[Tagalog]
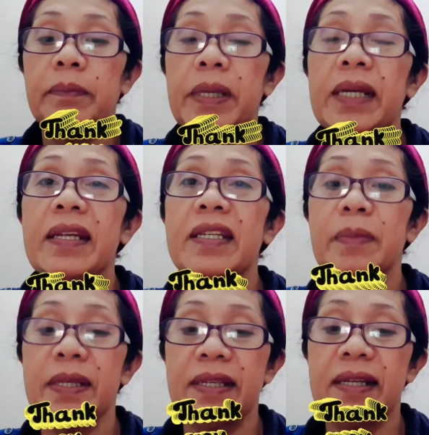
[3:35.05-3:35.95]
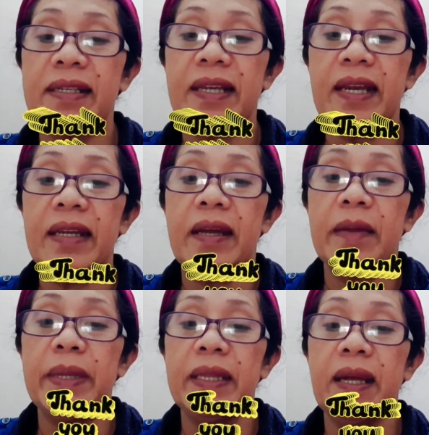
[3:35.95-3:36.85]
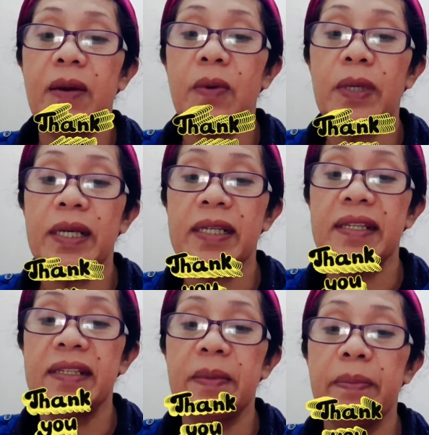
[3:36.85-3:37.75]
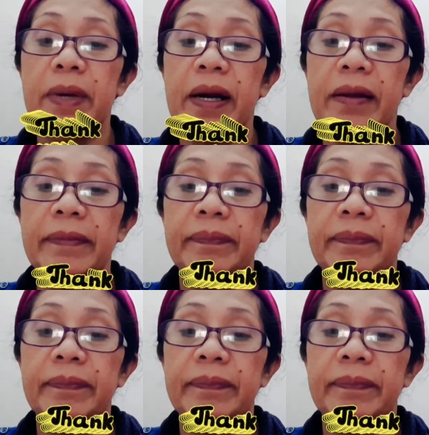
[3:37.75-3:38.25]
Pag Christmas kasi, ang daming tao nagsisimba.